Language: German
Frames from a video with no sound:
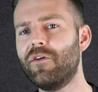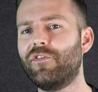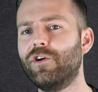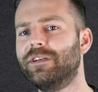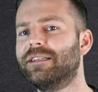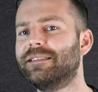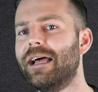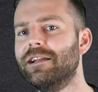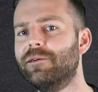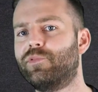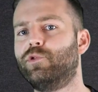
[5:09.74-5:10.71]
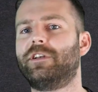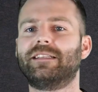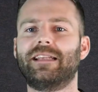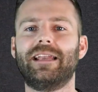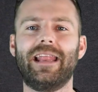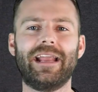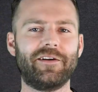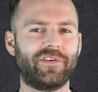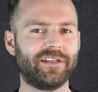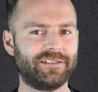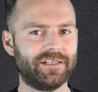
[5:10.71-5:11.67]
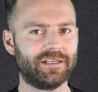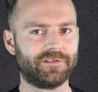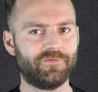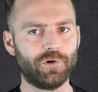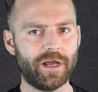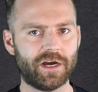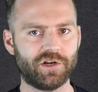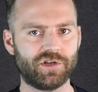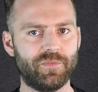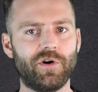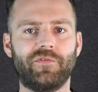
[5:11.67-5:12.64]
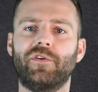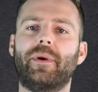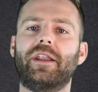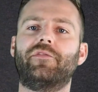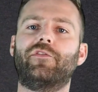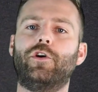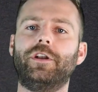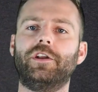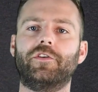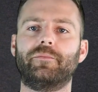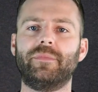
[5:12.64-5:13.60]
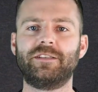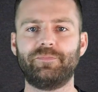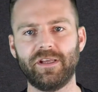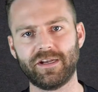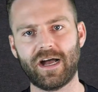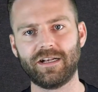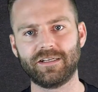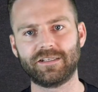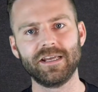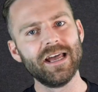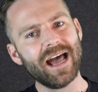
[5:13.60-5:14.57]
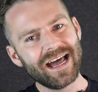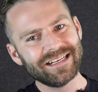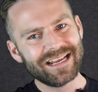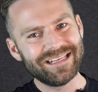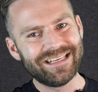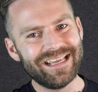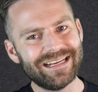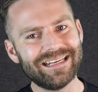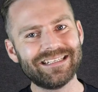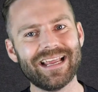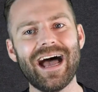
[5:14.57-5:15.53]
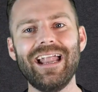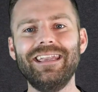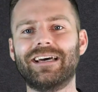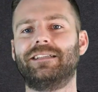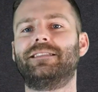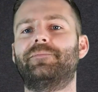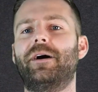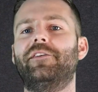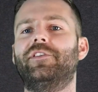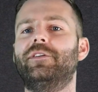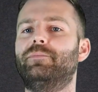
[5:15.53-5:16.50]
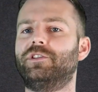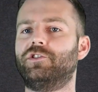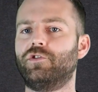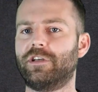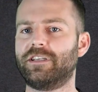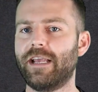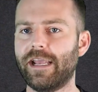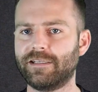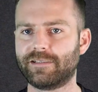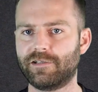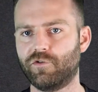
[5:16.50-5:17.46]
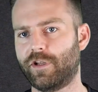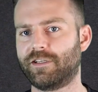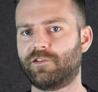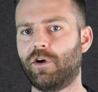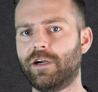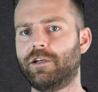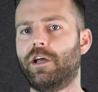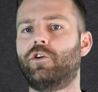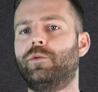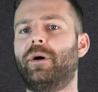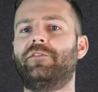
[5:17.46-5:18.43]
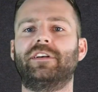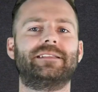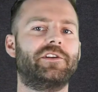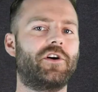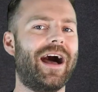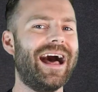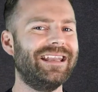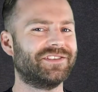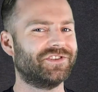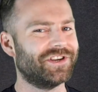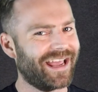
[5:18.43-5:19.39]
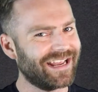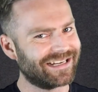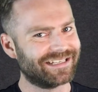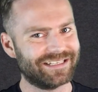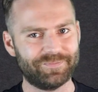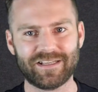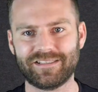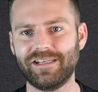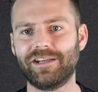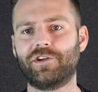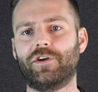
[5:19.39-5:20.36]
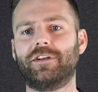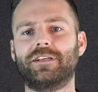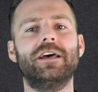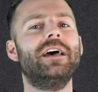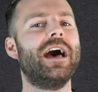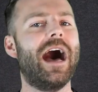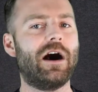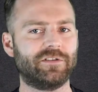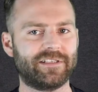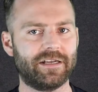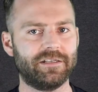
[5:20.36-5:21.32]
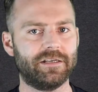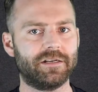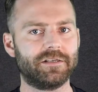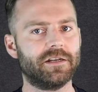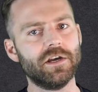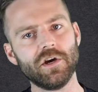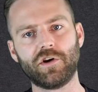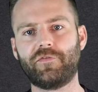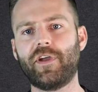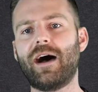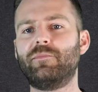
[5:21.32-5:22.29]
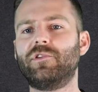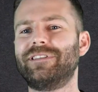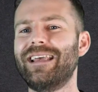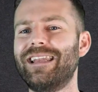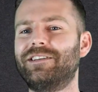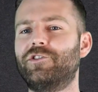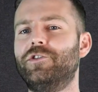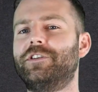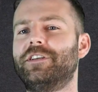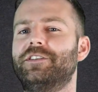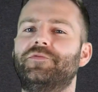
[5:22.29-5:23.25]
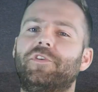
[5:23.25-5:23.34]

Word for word: folgendes Angebot, das ein längerfristiges Wohnarrangement für meine Freundin und mich beinhaltet, hat dann jegliche anderen Zweifel bezüglich Ängsten oder Sorgen darüber, was denn noch alles Schreckliches passieren könnte, ausradiert. Und wir haben uns endgültig für